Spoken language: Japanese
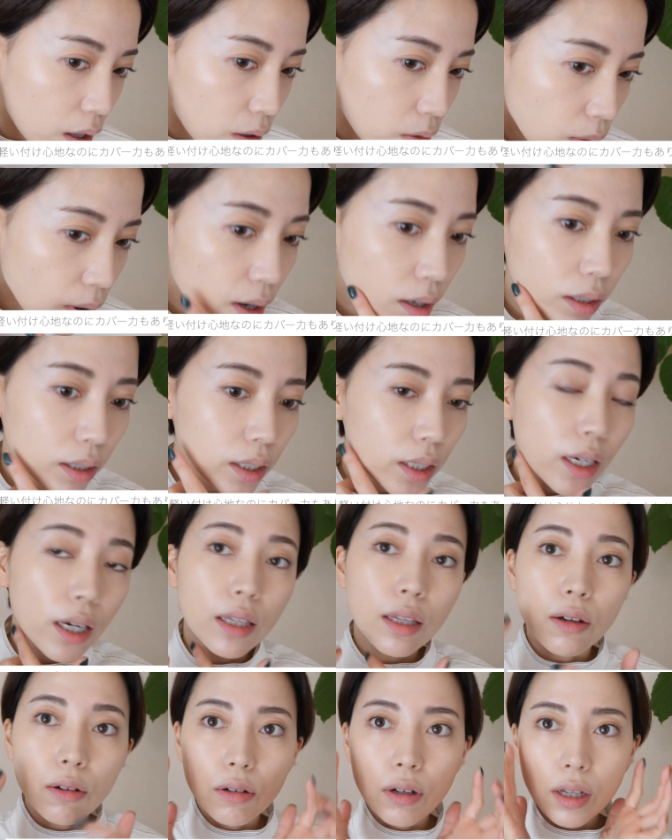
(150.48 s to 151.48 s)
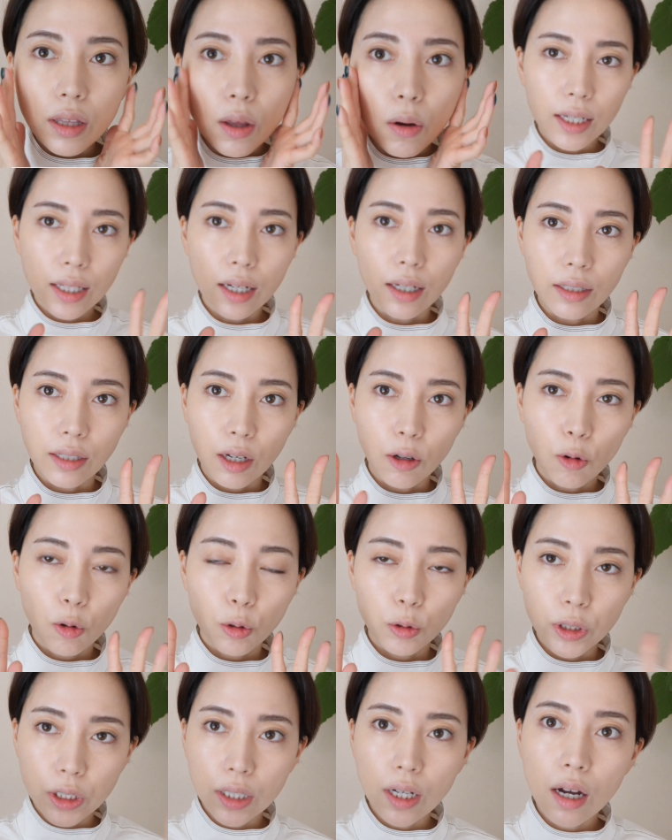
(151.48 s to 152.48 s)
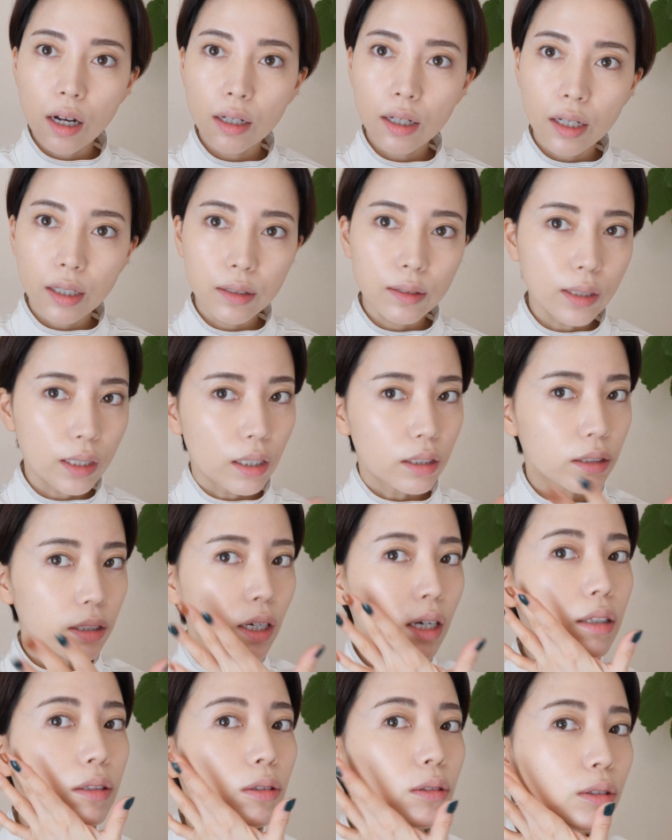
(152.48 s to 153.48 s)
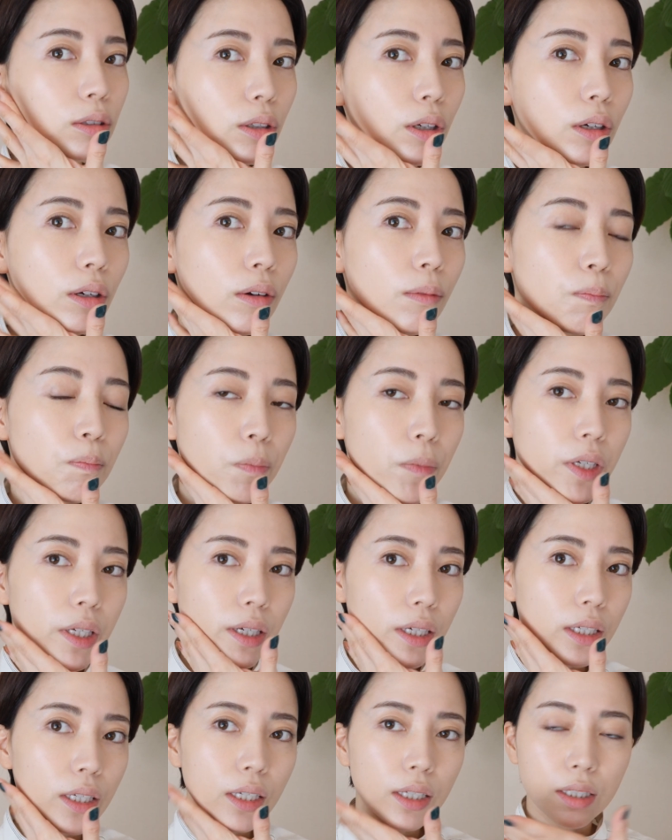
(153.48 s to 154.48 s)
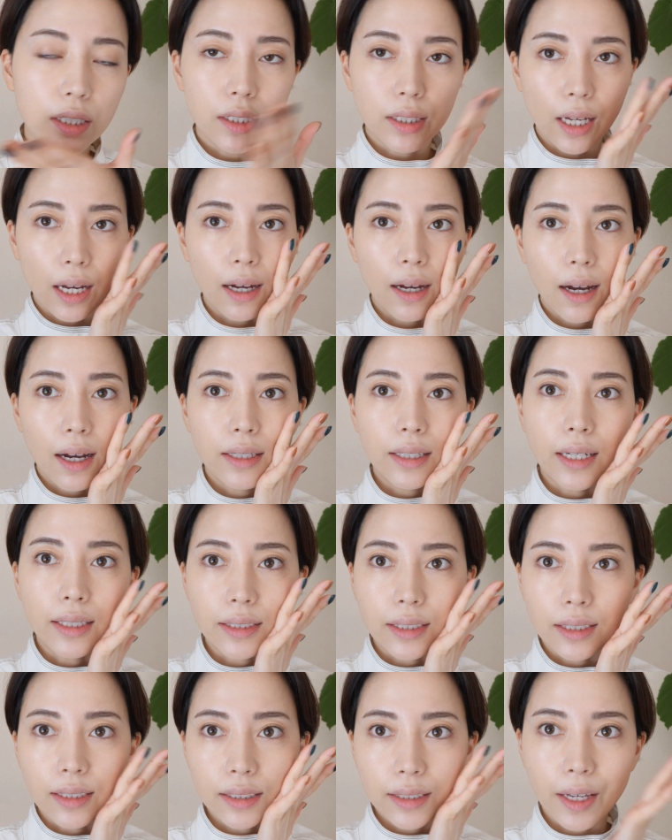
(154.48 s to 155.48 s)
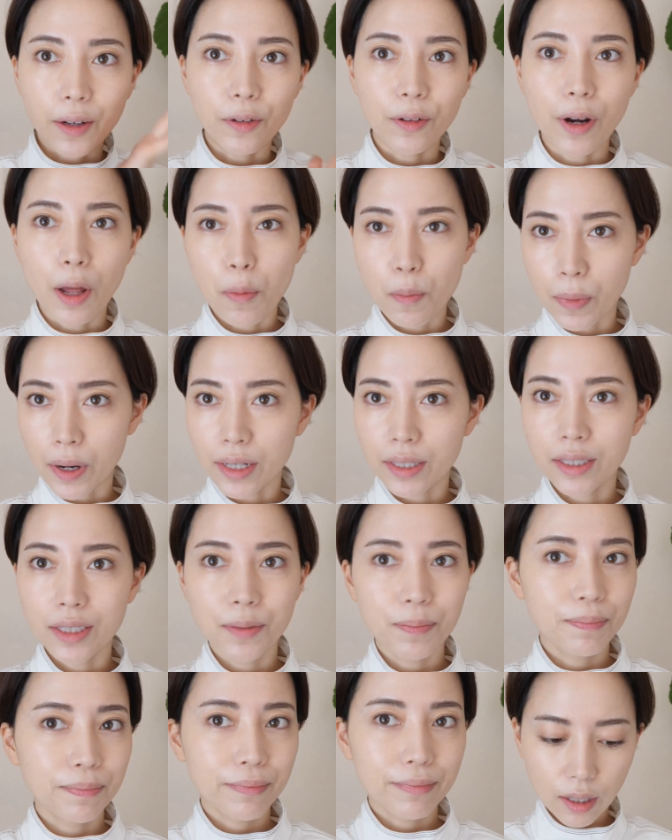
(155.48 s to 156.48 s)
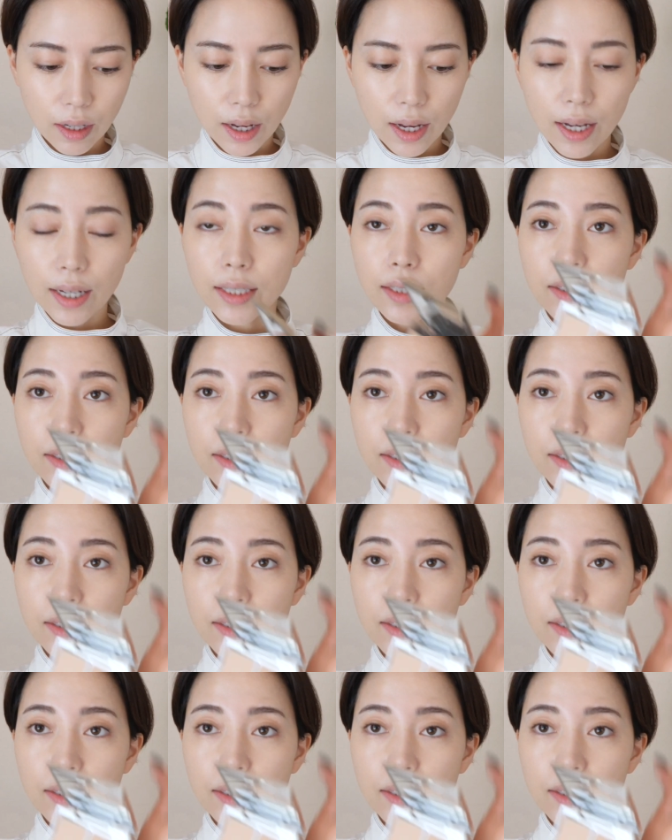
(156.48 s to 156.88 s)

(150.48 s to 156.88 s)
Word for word: は消えてくれて肌がねこう内側からツヤツヤっとする生き生きした肌にしてくれますは